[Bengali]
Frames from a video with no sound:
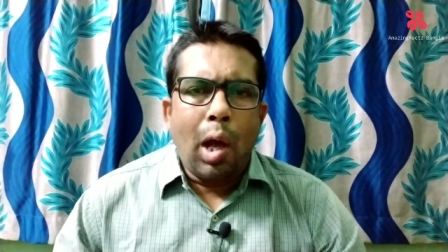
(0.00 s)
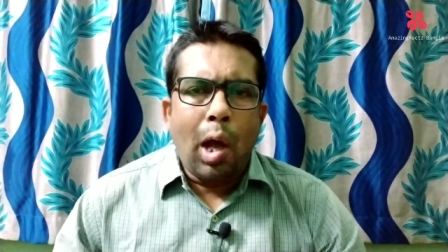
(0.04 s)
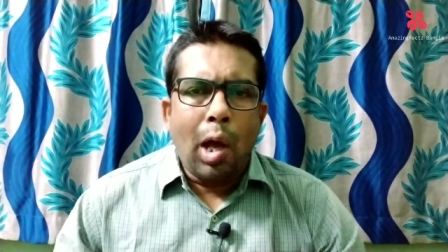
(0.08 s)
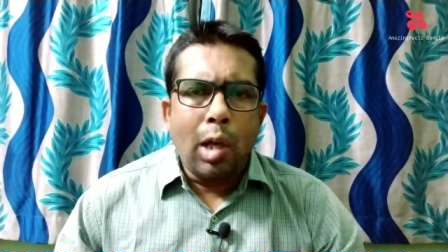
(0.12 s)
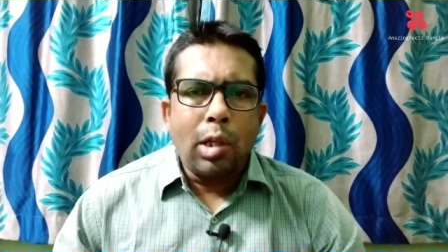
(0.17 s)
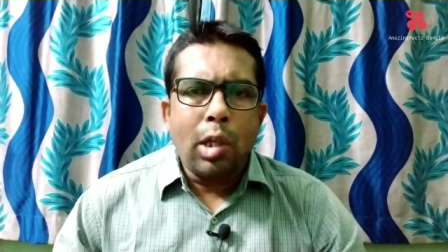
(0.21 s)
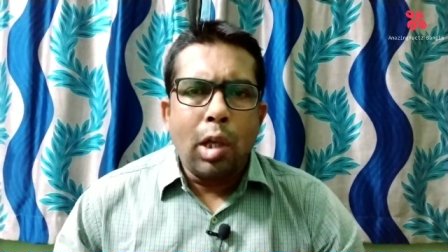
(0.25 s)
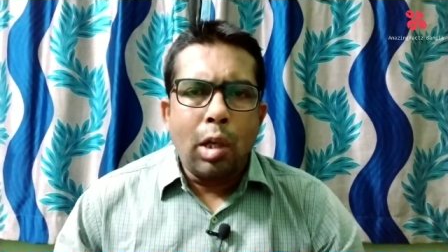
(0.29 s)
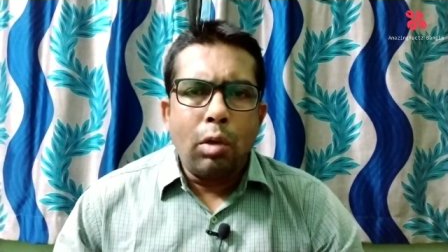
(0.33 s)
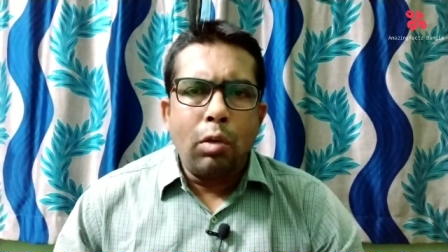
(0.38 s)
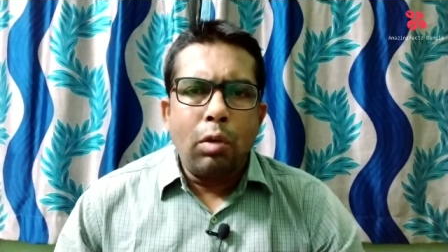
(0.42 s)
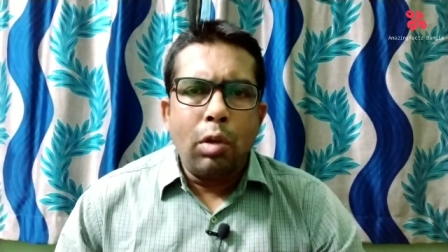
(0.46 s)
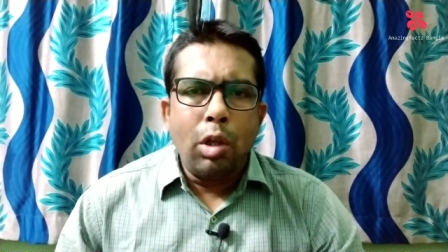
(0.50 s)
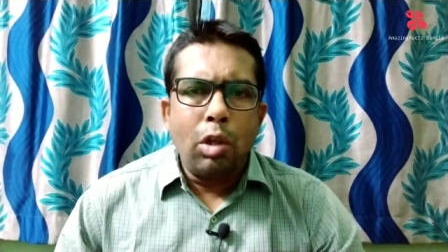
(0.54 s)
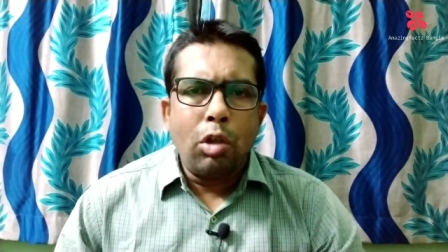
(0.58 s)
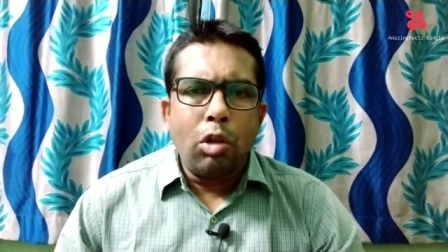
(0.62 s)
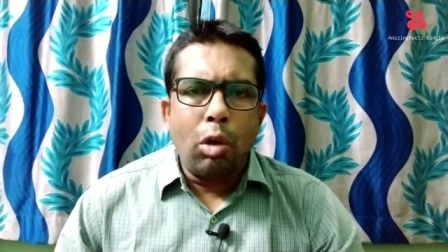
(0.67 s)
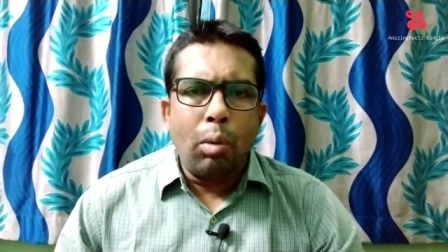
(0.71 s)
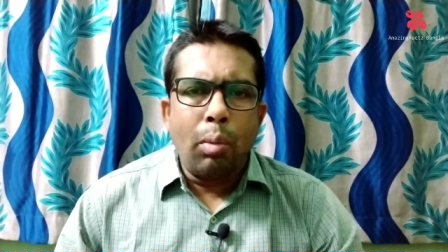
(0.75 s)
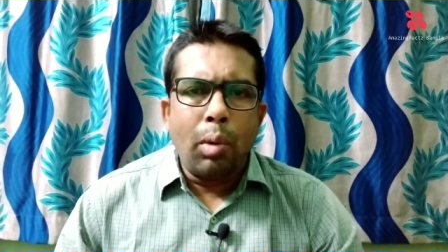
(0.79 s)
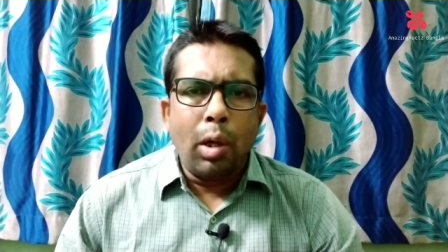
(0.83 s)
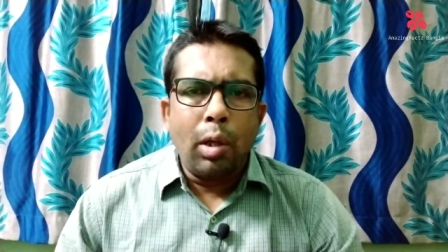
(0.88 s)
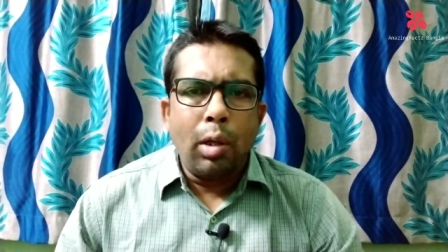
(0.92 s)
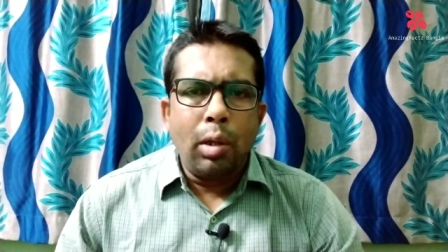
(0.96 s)
আশা করি
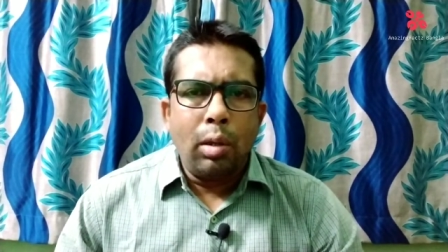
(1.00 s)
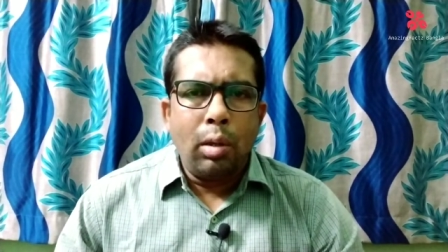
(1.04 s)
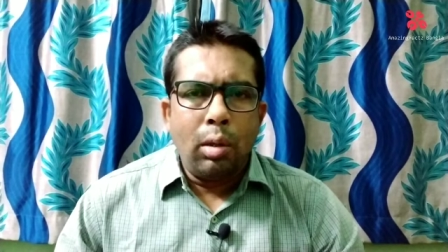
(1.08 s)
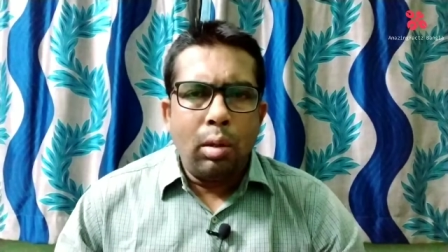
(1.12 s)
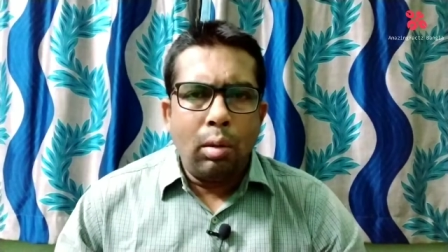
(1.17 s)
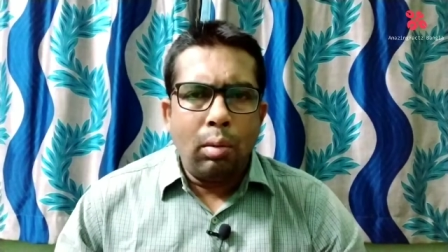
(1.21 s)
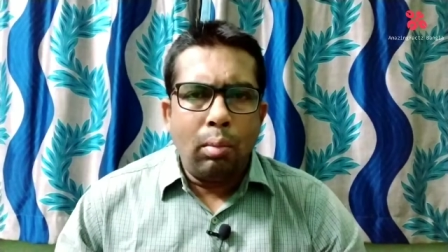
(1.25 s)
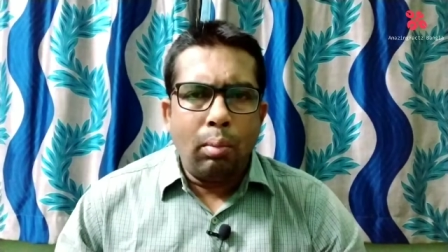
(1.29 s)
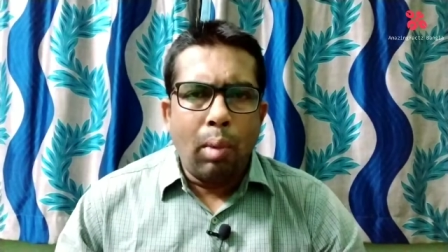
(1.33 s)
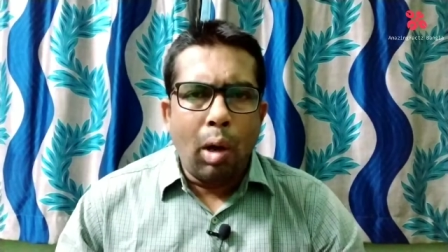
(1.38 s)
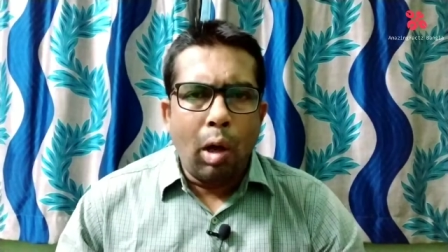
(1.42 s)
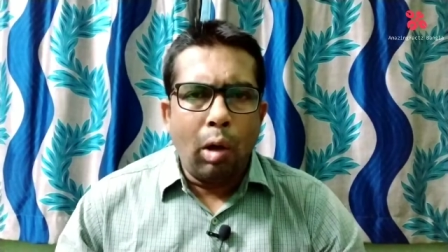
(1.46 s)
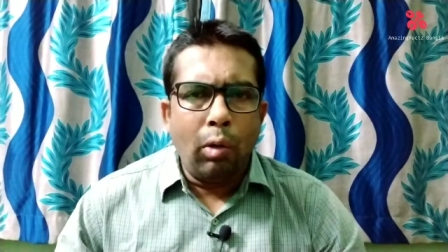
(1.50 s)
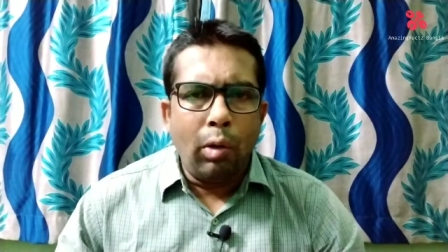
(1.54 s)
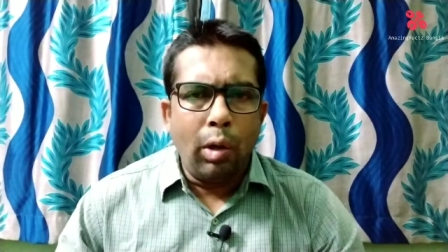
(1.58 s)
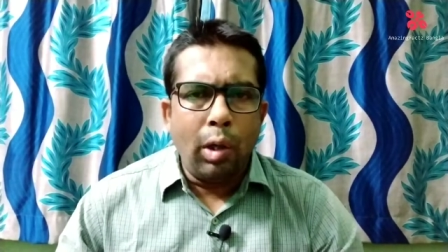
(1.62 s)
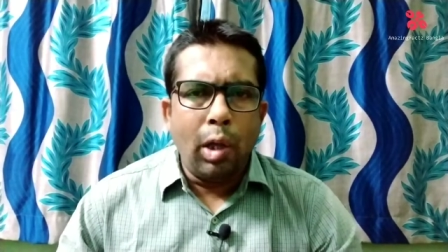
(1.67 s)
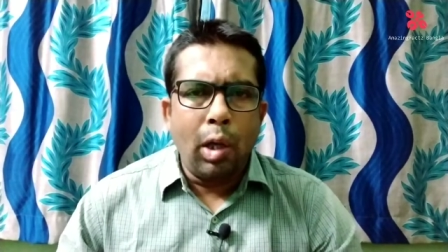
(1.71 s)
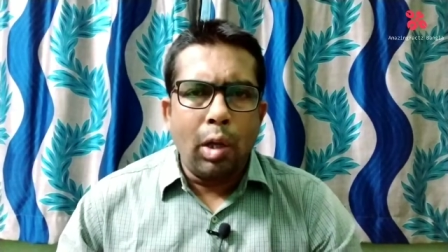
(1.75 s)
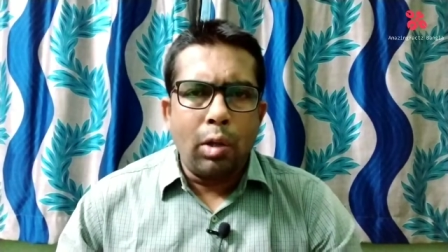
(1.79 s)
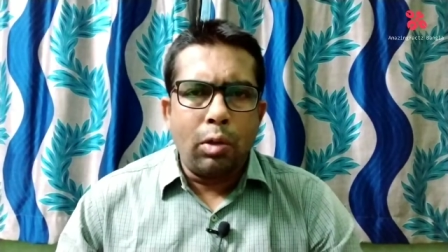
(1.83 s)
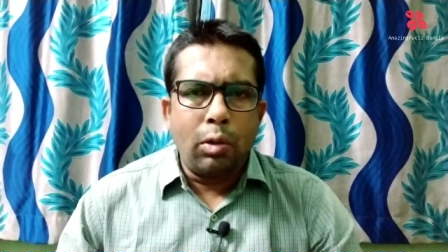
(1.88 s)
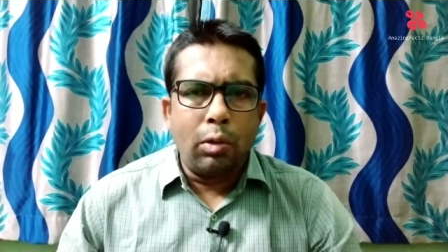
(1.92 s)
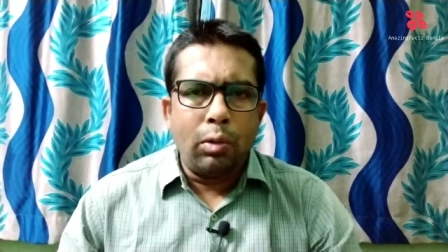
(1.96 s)
সবাই ভালোই
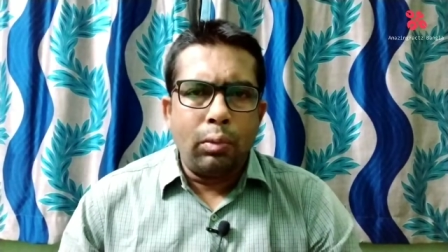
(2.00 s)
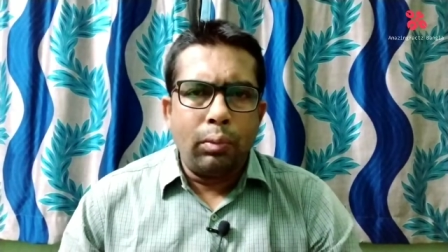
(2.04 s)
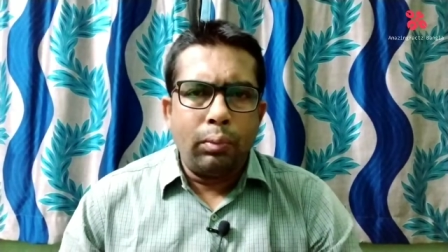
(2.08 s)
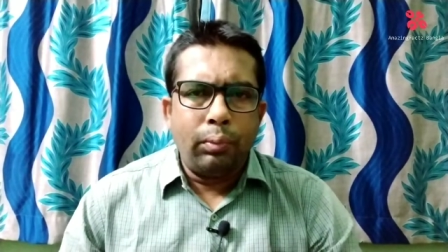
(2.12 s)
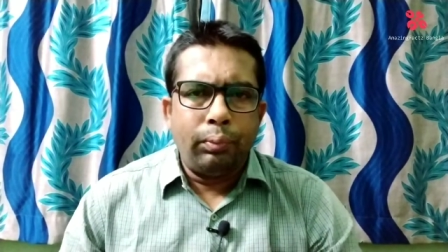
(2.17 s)
আছো